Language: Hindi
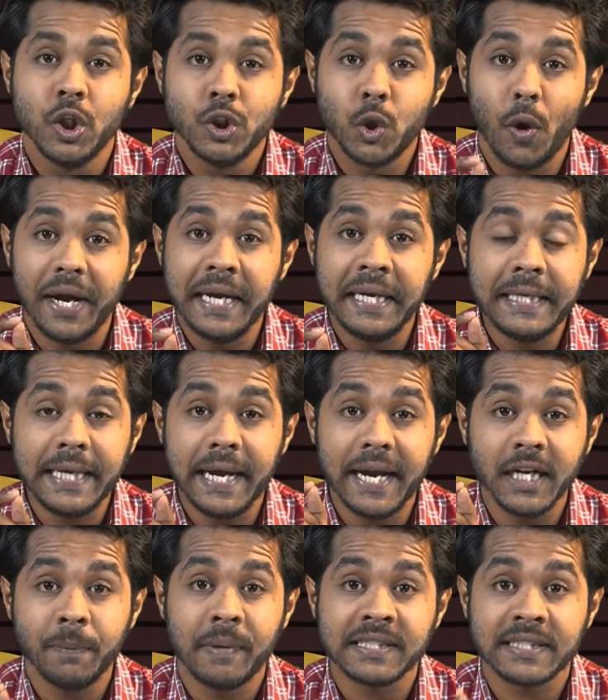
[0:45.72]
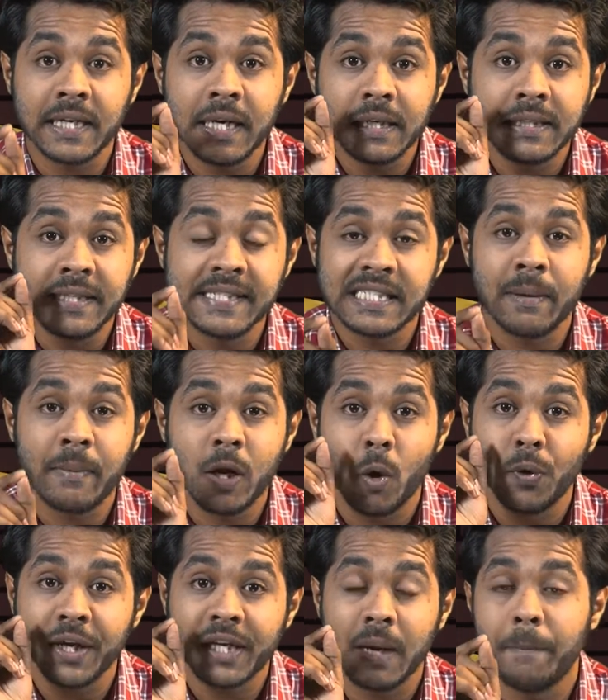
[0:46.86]
जो 88 परसेंट डिसेबल
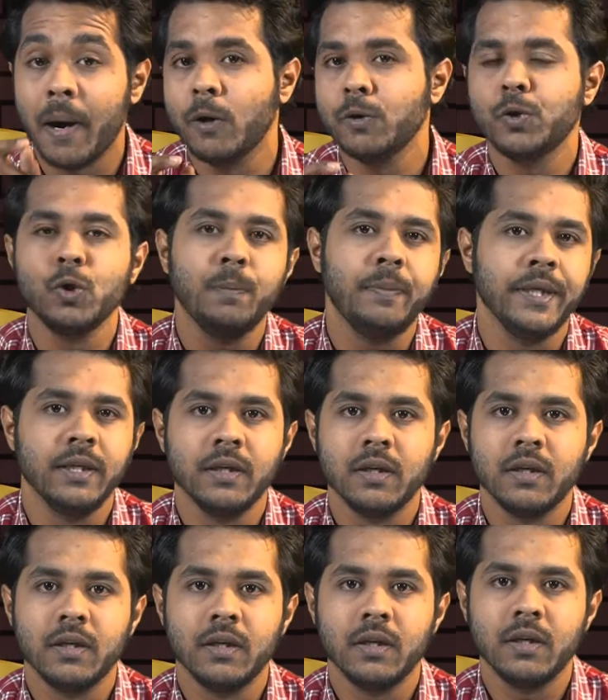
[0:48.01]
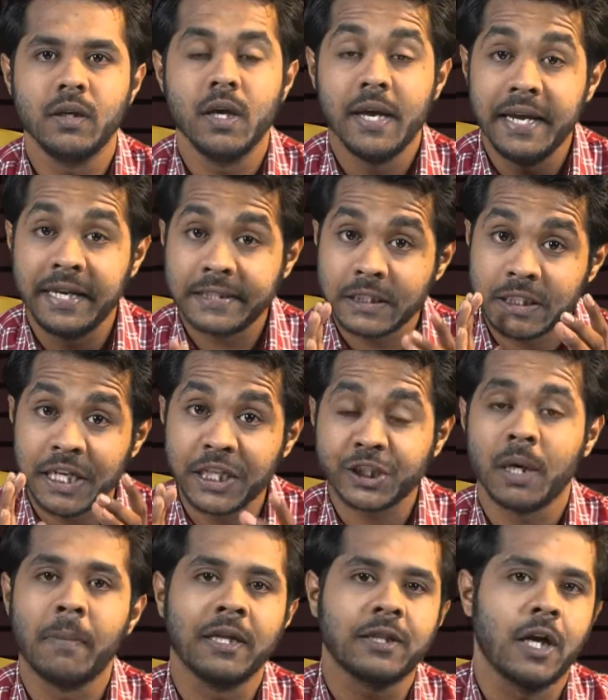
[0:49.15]
होने के बावजूद भी एक श्रेष्ठ
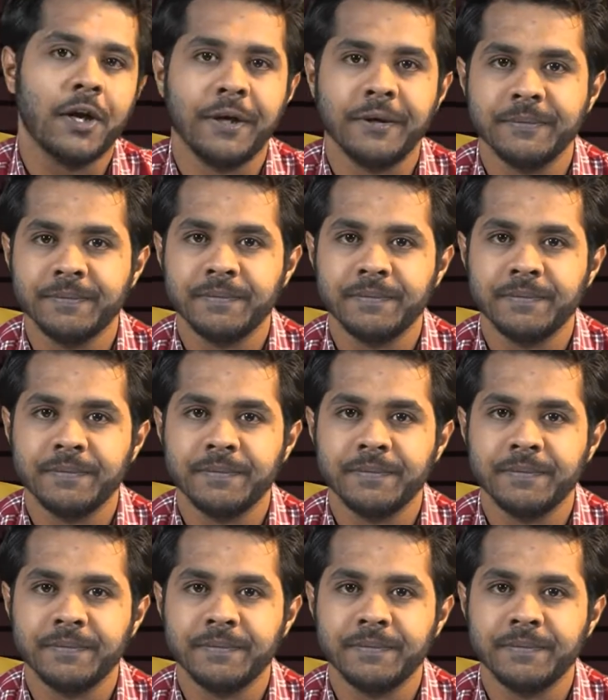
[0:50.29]
माता है